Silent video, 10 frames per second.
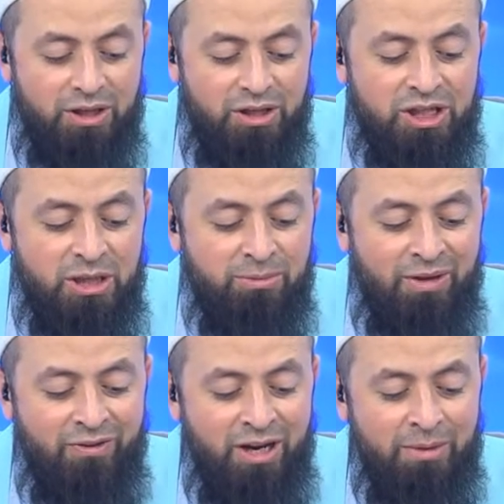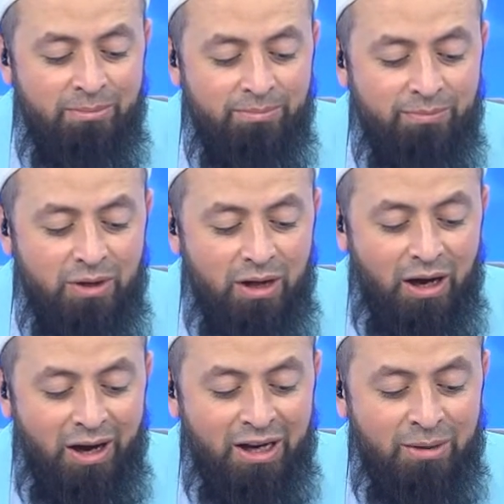İşimde verim
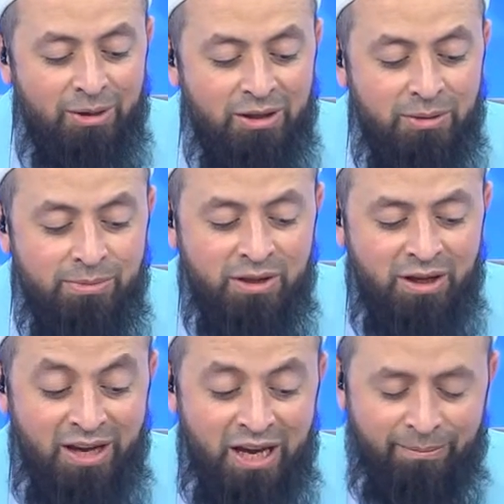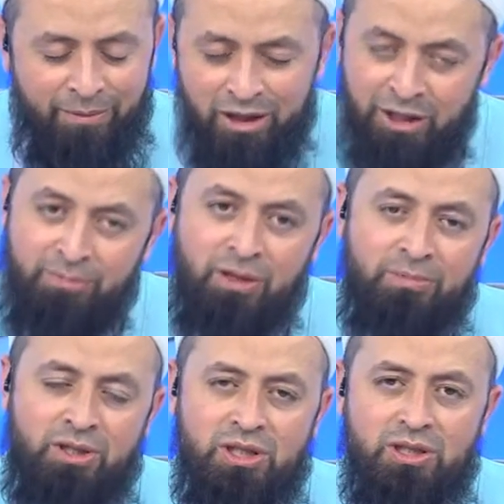alamadımsa ne yapmalıyım
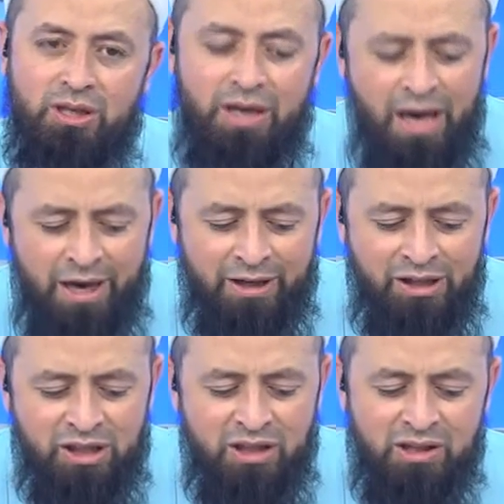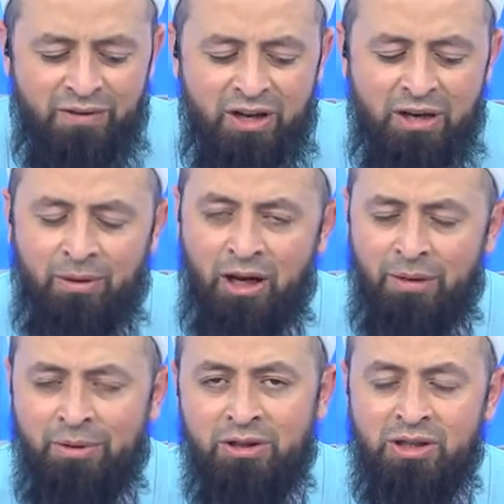demiş. Eğer işinize verim
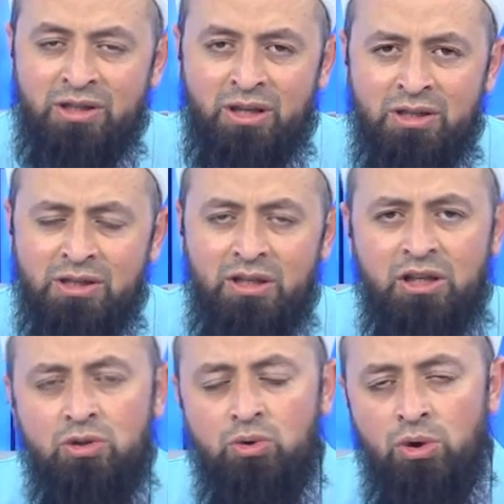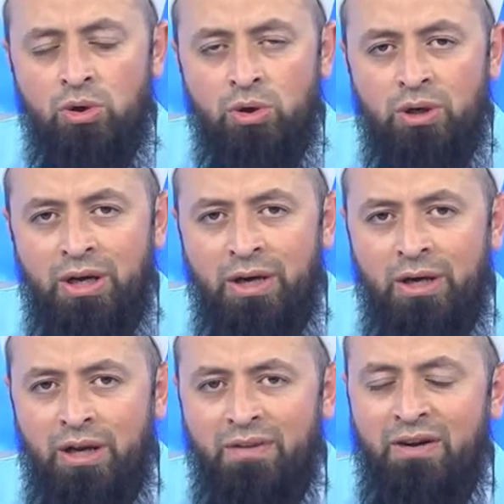alamadıysanız iki türlü
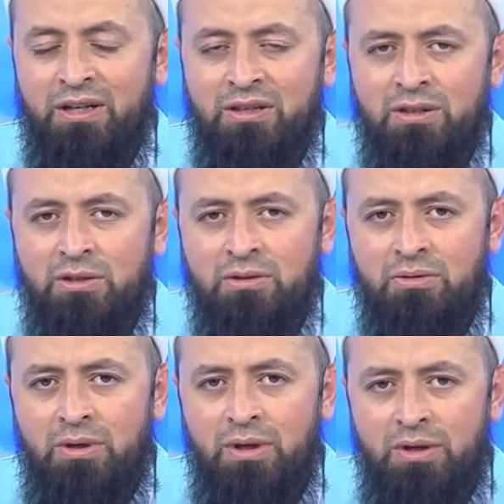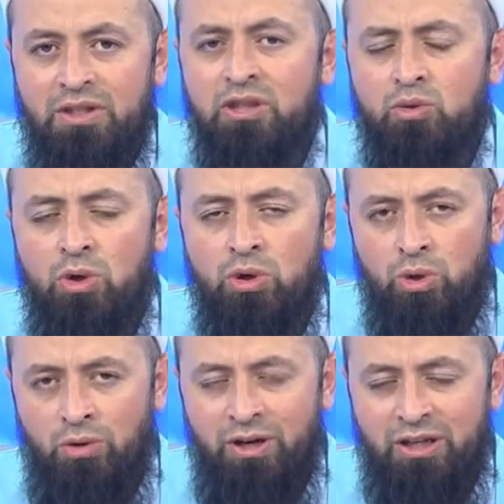ne vardır? İki türlü
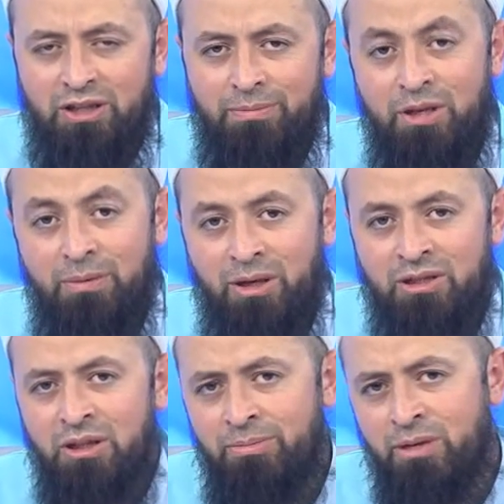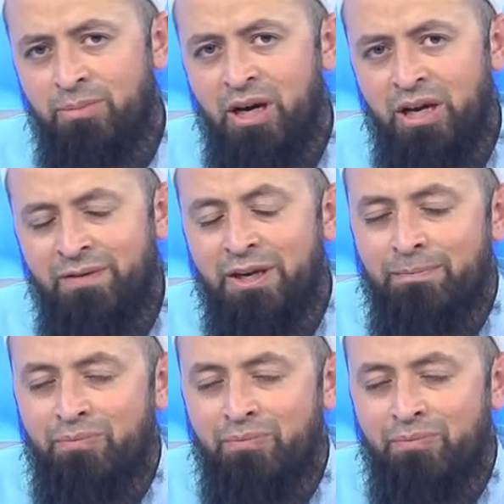yol vardır. Bir maddi bir manevi.